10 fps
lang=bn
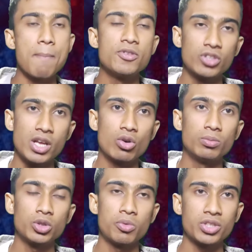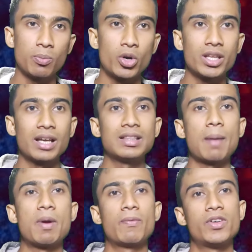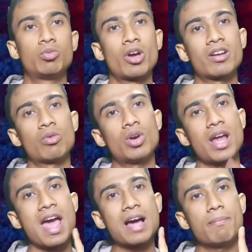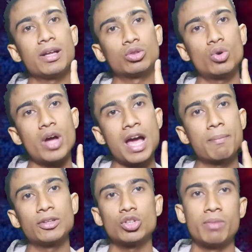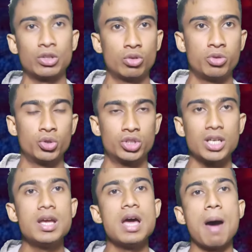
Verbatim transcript: আপনি যদি এরকম সমস্যায় পড়ে থাকেন তো আপনার ফেসবুক অ্যাকাউন্টটা খোলার একমাত্র একমাত্র মাধ্যমই হচ্ছে